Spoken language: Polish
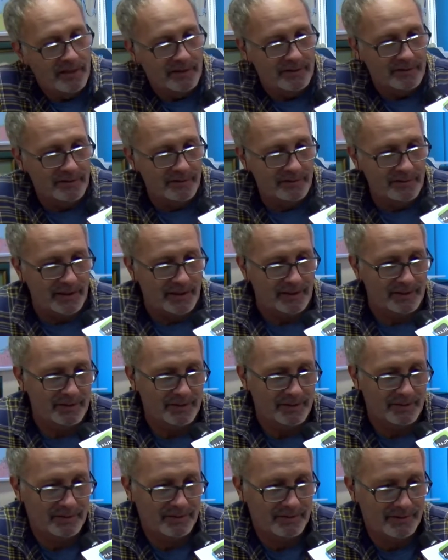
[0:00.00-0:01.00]
No tak,
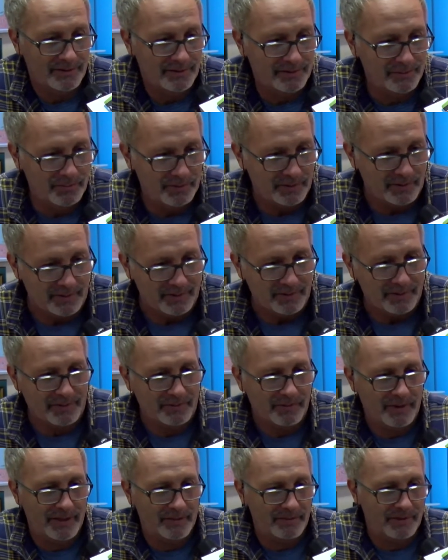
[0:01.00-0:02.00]
no, no byłem.
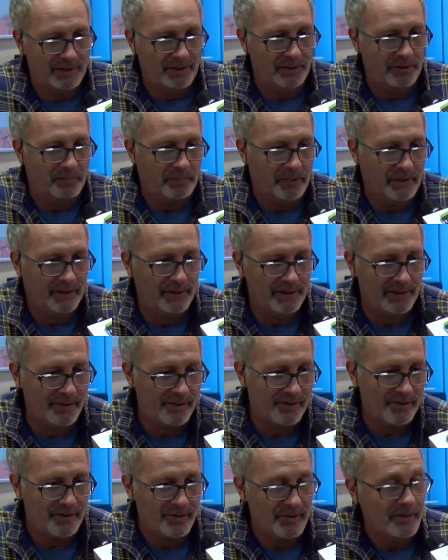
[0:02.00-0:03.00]
No, miałem tego pecha,
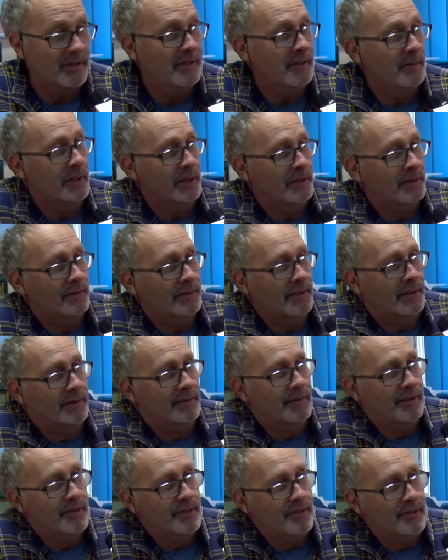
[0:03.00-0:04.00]
czy, czy nie wiem jak to
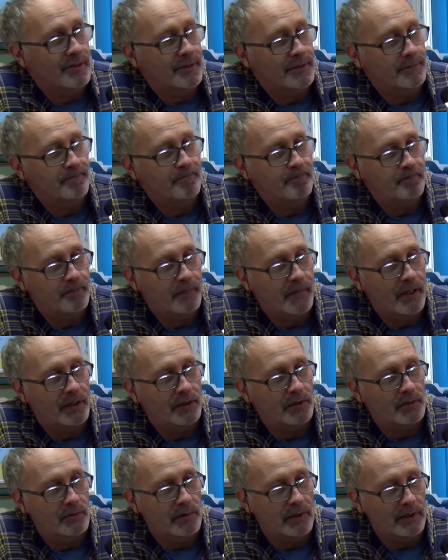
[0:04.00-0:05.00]
nazwać, że
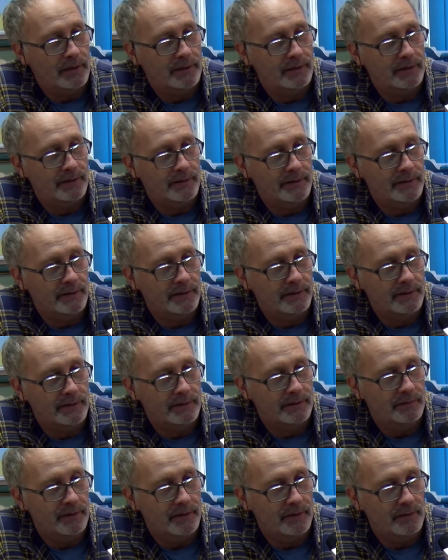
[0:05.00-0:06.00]
akurat y,
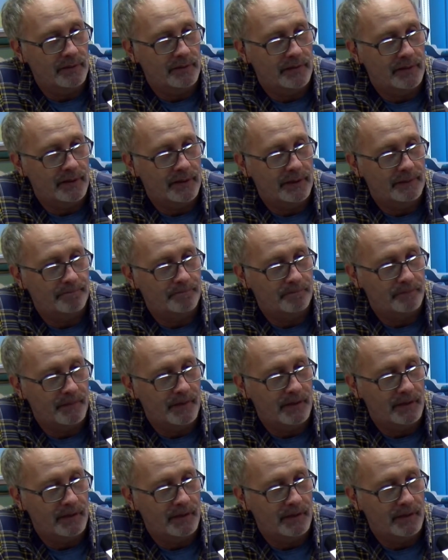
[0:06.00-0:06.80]
tego wirusa mm,